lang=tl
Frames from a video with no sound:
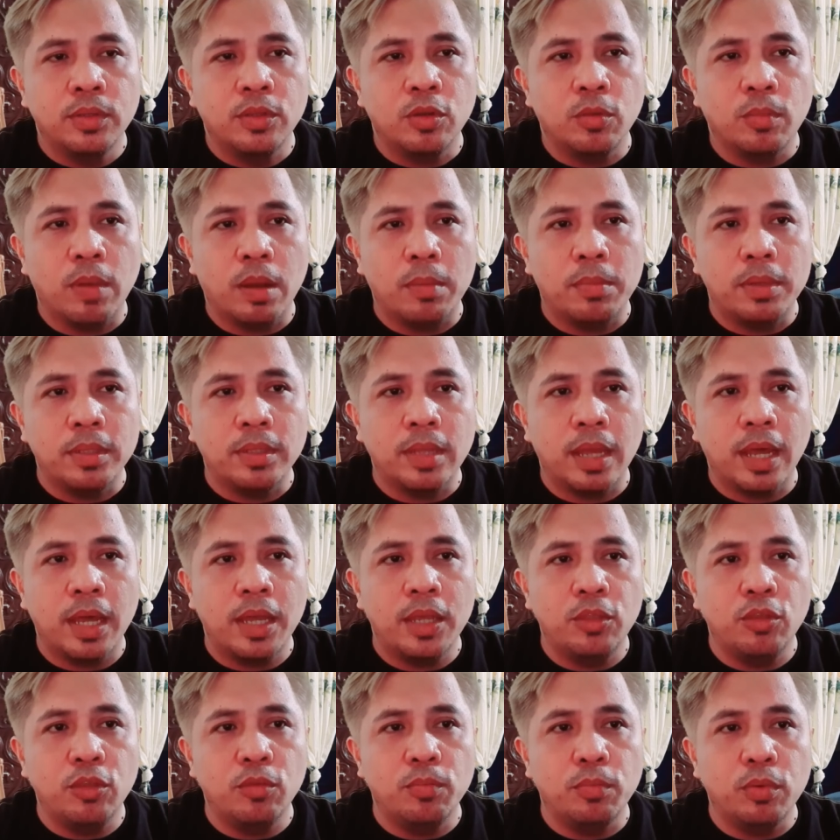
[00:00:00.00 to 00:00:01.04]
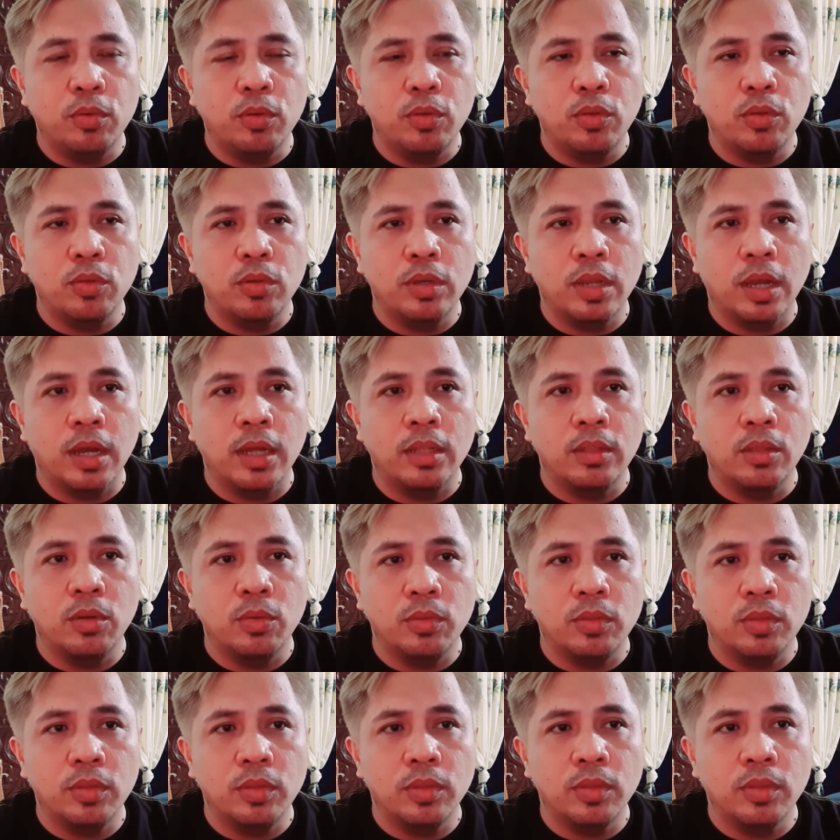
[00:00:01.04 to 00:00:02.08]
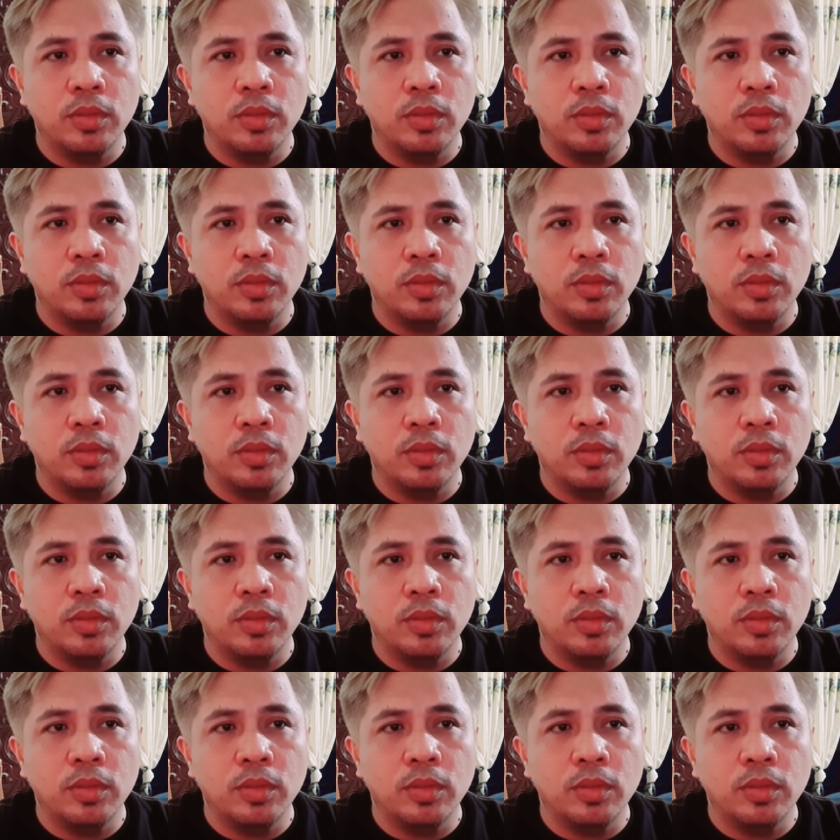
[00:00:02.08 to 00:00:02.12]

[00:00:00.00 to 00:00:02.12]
So, babasahin nyo po yung nakanote.